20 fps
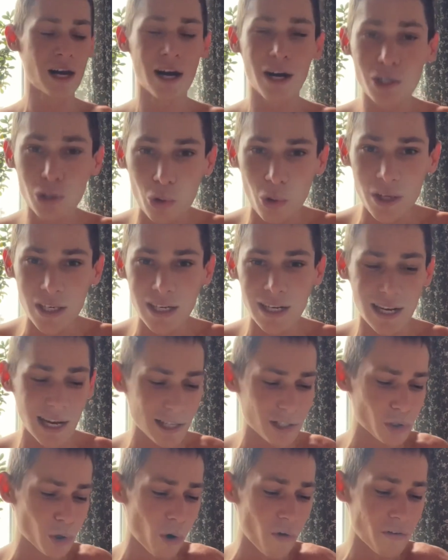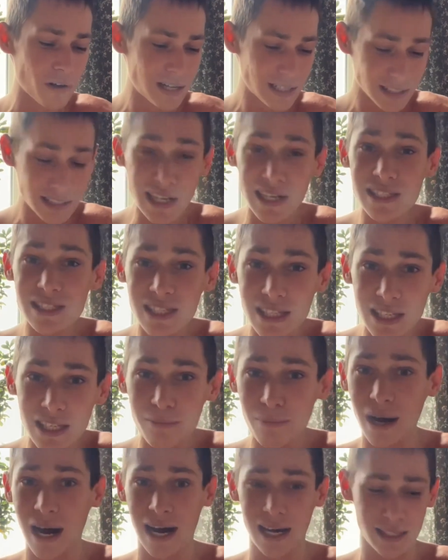Кто не готов, так
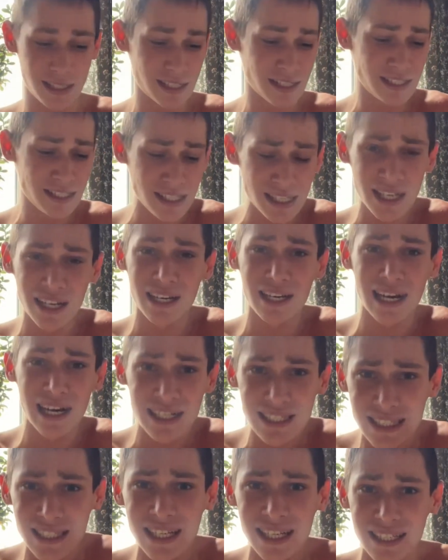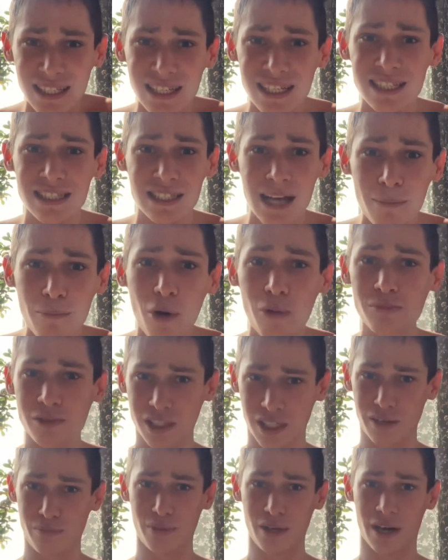занимайся. Делай акцент на самом
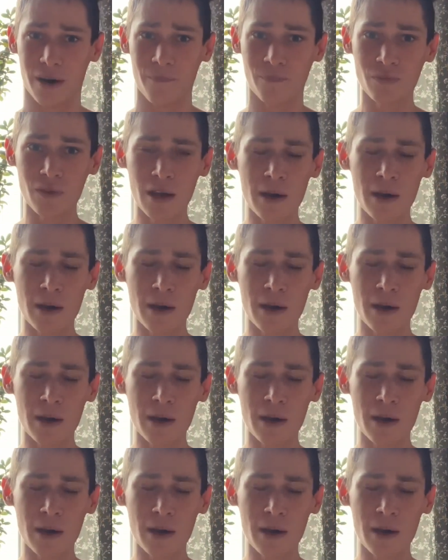себе.